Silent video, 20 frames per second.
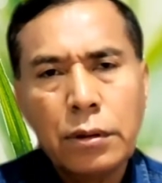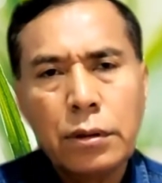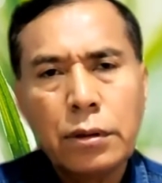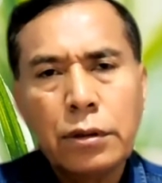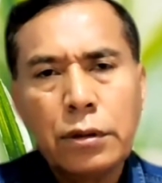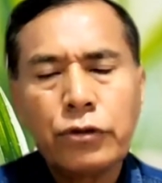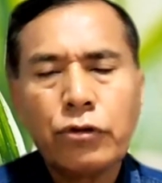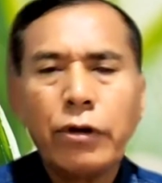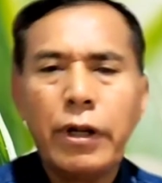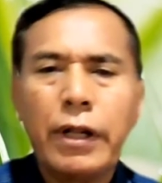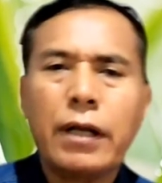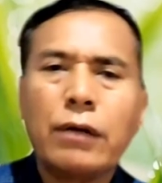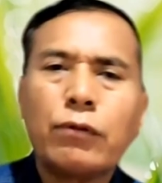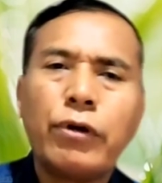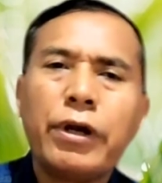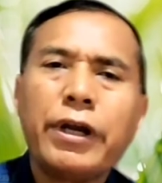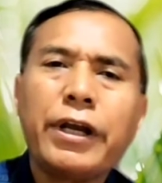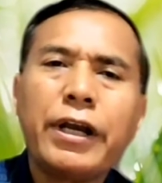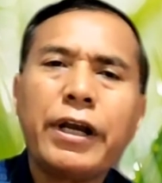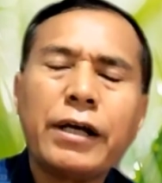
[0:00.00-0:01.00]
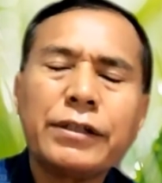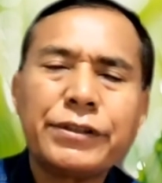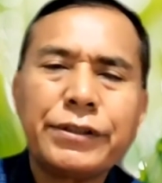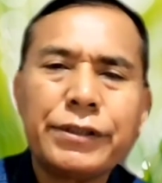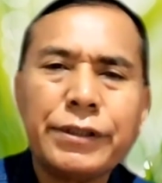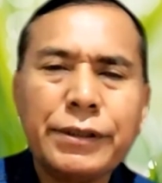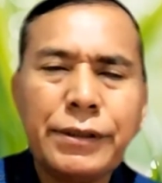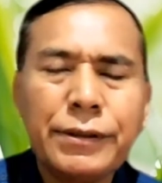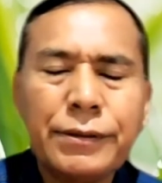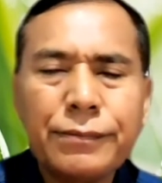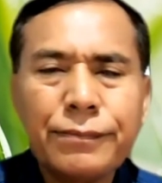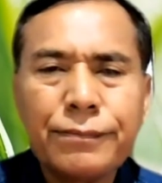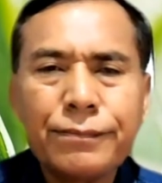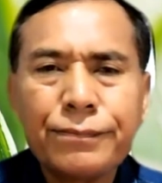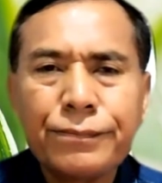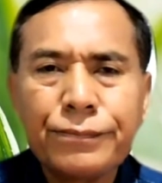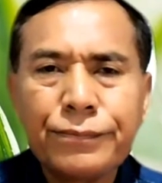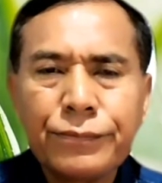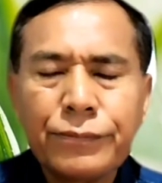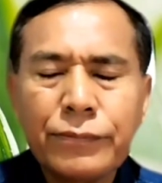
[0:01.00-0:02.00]
Saudaraku yang dikasih,
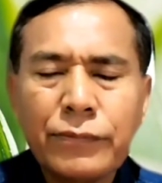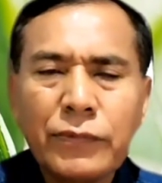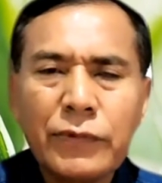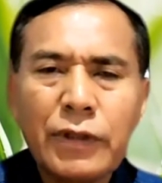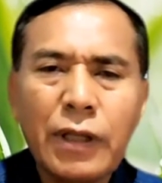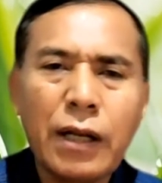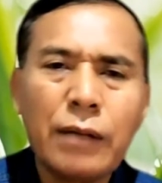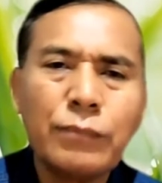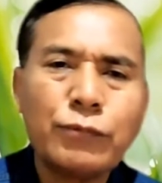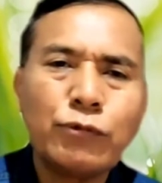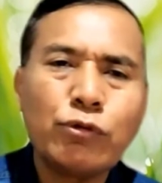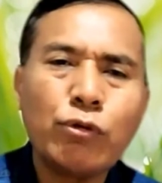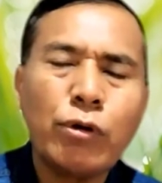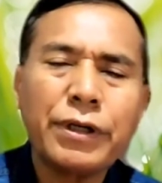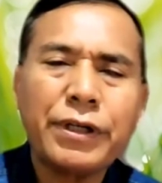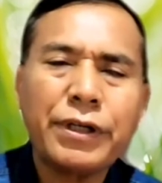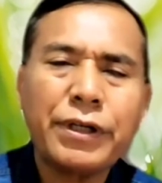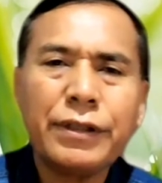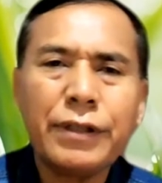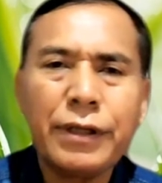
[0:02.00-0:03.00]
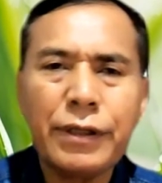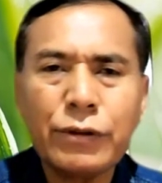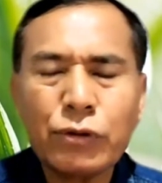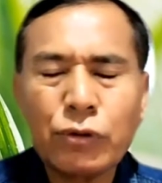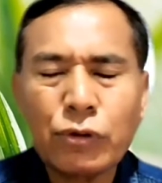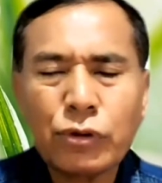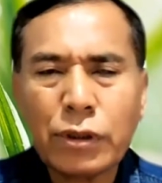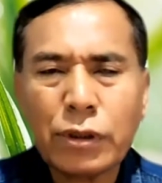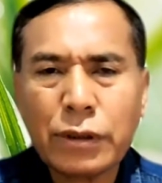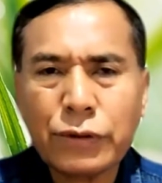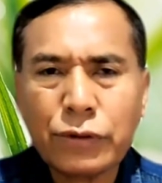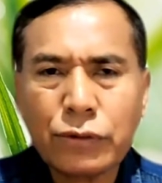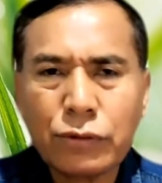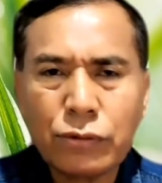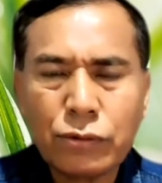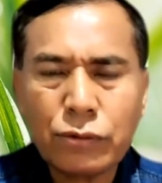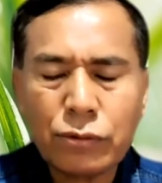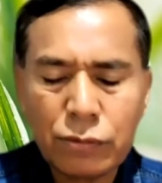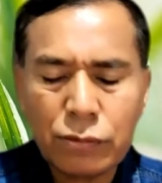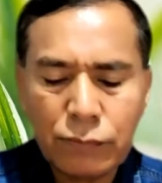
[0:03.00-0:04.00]
dalam Tuhan kita Yesus Kristus.